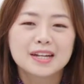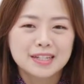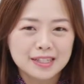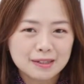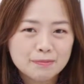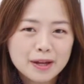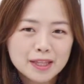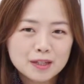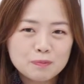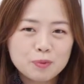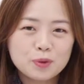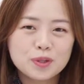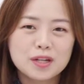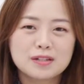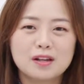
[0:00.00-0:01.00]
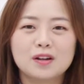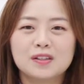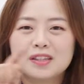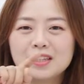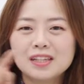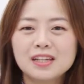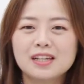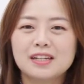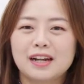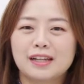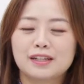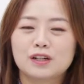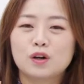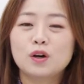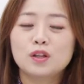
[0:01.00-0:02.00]
스마트폰에서
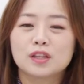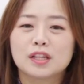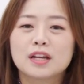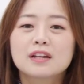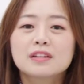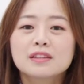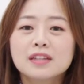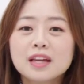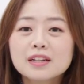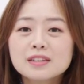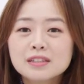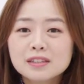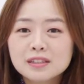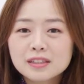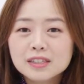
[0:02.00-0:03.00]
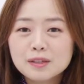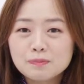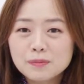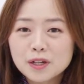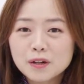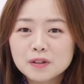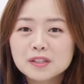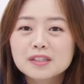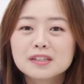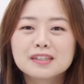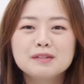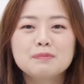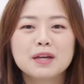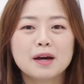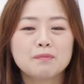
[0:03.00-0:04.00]
T라는 건 텍스트 입력을
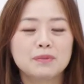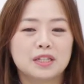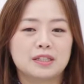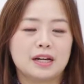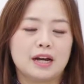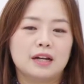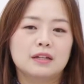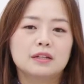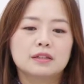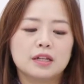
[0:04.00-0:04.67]
의미합니다.